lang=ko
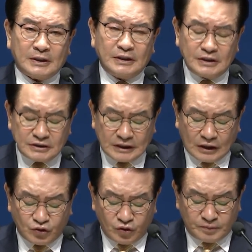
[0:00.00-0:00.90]
이
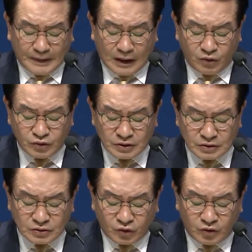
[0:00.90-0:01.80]
사도
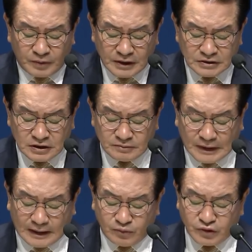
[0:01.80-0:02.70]
바울은 로마서를
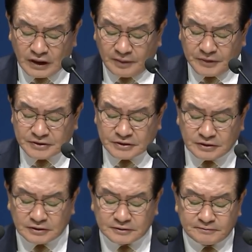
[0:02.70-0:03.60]

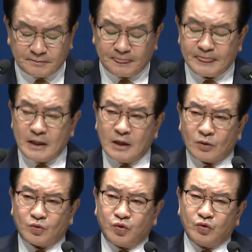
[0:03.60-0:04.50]
마무리하면서
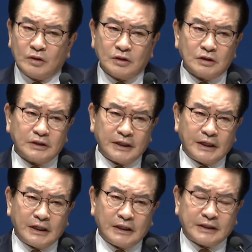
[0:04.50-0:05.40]

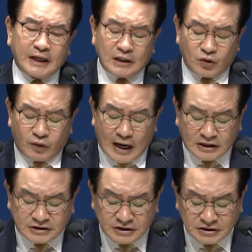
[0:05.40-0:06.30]
구원에 대한
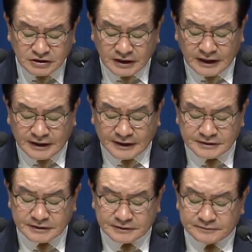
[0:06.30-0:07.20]
확실성에
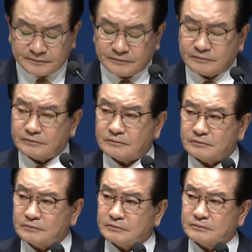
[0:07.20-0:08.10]
대해서
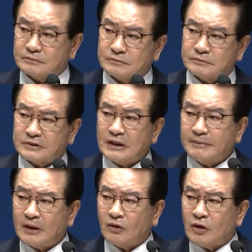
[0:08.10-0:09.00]

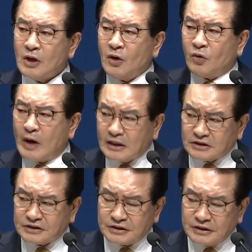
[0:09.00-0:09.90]
그야말로
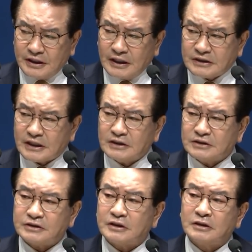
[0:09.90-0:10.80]
확신에 찬
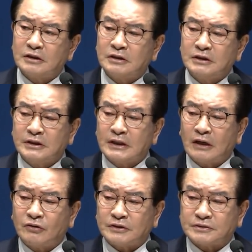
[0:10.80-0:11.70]
선언을 여기
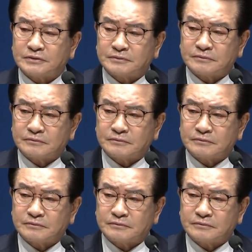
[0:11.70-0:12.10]
하고 있어요.